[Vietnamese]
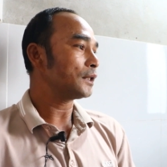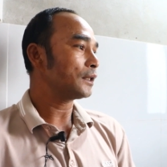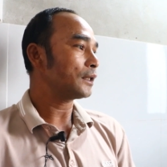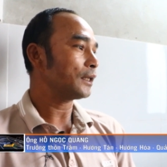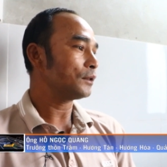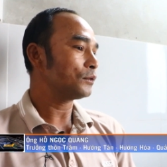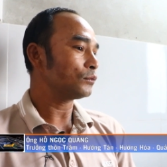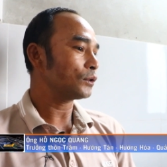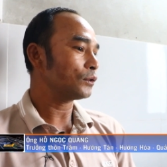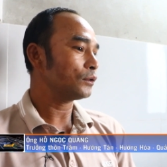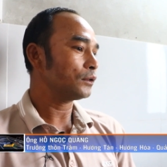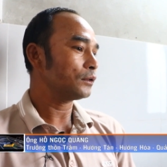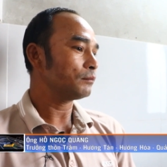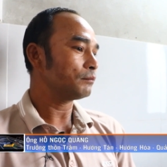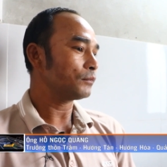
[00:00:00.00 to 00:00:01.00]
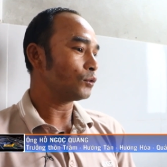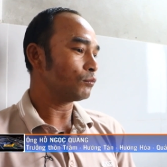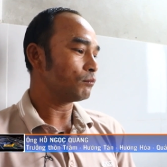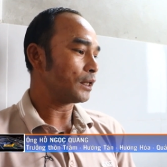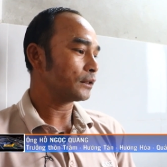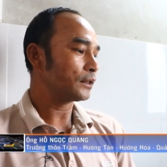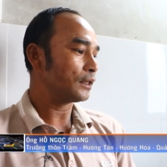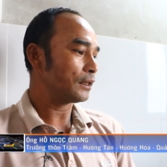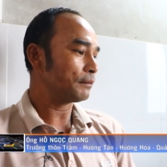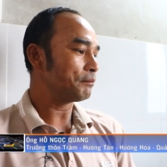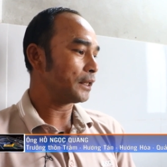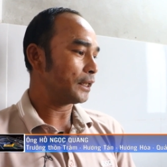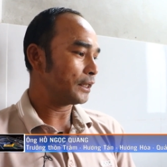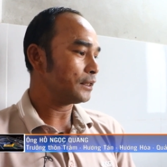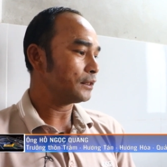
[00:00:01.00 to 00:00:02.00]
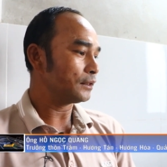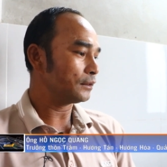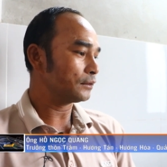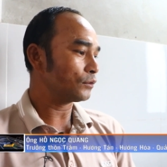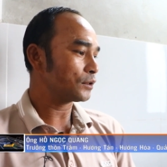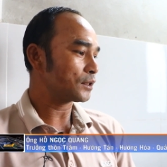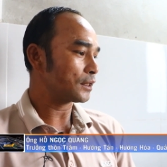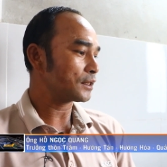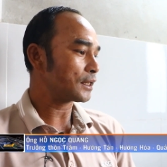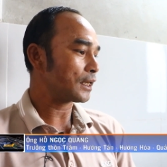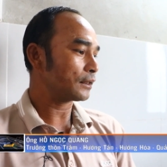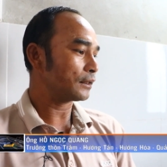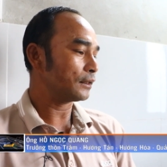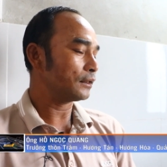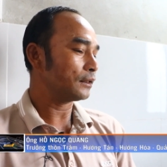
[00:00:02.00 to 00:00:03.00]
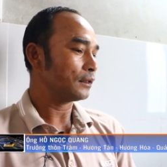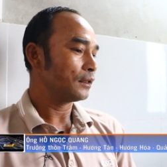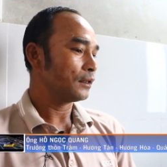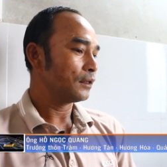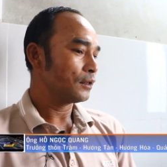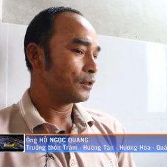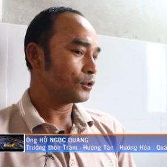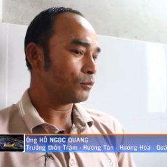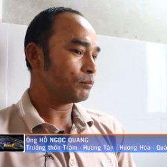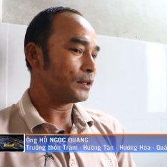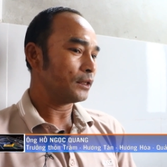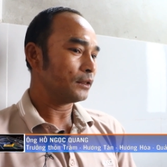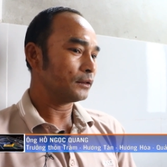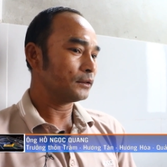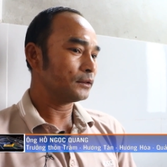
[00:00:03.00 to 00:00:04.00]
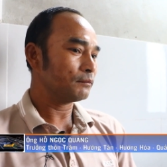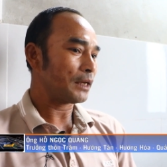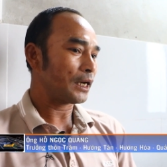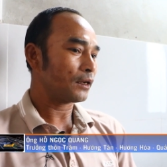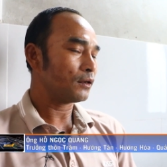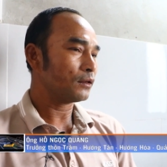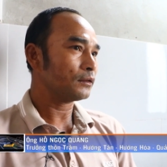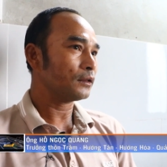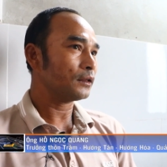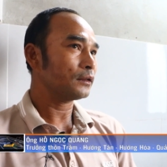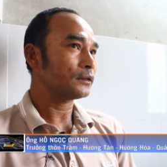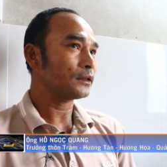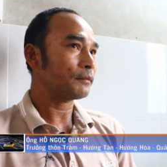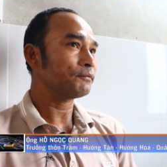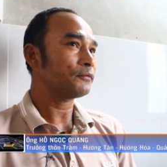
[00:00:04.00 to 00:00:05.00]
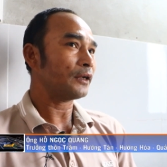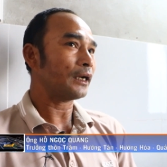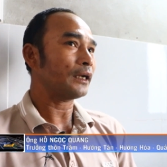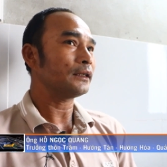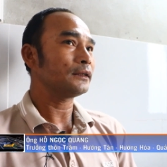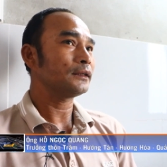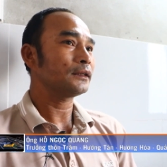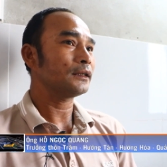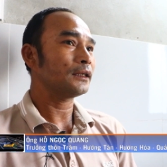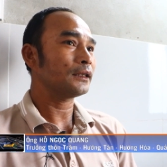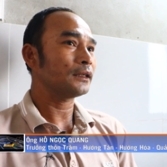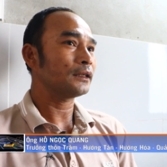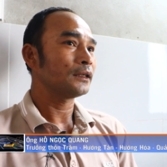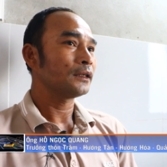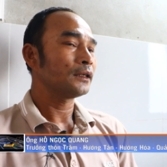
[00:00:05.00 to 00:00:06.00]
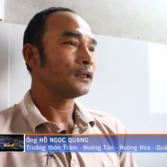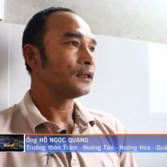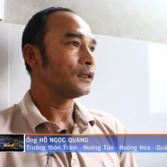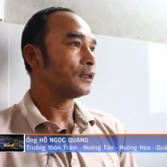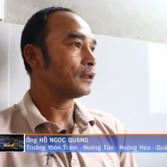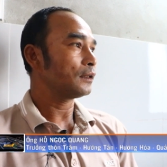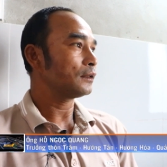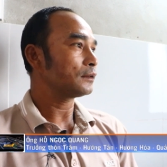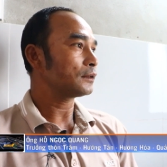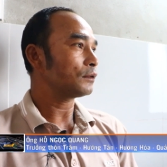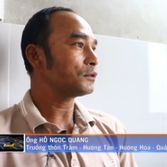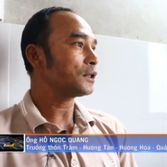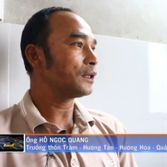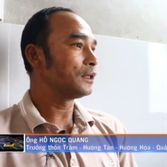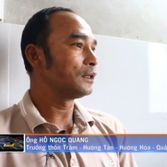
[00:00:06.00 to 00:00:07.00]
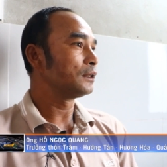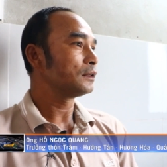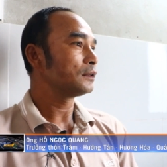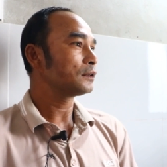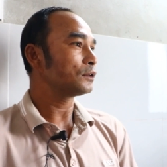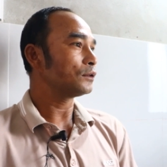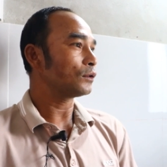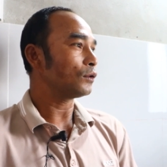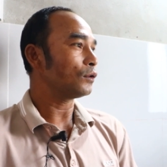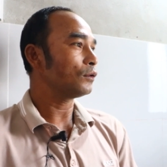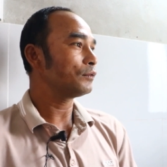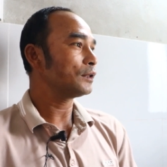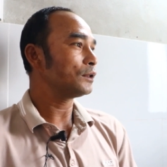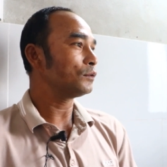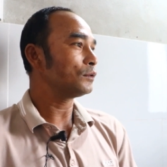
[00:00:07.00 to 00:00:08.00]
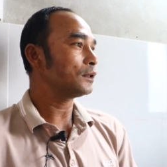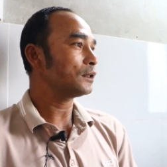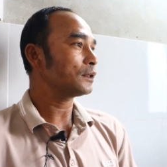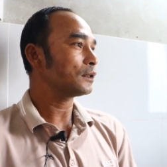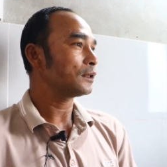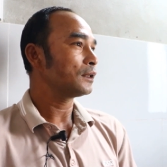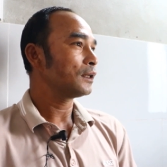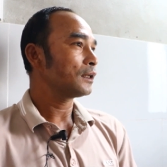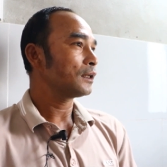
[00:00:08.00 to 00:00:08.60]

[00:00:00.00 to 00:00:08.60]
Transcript: tin cây chúng tôi vùng mới thành lập mới đây nhưng tôi sẵn sàng để giúp đỡ những bà con à, gặp phải nhưng là ở ờ, trong gia đình sự cố ví dụ như